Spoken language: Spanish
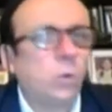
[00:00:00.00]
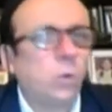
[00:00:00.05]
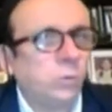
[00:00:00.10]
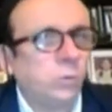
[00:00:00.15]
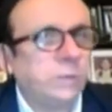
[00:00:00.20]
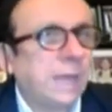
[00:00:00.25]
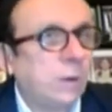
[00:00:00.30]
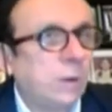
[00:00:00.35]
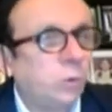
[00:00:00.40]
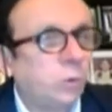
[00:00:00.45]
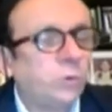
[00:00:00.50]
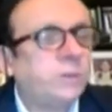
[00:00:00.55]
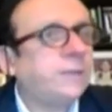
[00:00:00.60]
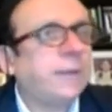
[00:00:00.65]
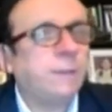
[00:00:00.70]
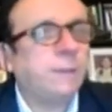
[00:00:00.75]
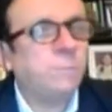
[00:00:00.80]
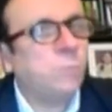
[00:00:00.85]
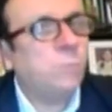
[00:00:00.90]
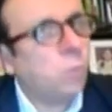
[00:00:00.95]
con una
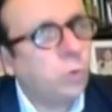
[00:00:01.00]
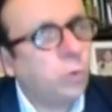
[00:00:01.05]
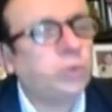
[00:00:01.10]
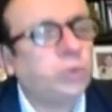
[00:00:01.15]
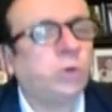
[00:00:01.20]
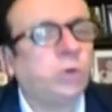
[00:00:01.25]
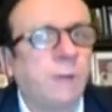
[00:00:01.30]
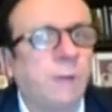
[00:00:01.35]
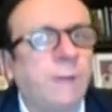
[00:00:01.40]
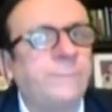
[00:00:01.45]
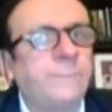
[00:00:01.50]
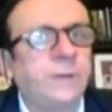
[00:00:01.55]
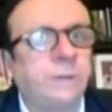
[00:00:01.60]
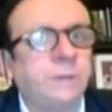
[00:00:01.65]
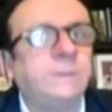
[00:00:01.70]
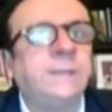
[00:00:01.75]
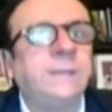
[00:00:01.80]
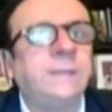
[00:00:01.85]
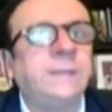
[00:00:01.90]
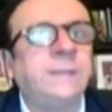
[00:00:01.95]
lógica mucho más
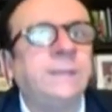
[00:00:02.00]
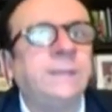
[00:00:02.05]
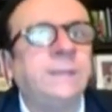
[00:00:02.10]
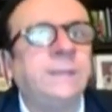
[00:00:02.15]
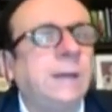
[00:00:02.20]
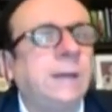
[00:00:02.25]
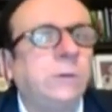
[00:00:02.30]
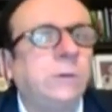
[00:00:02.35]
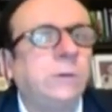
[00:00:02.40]
preventiva,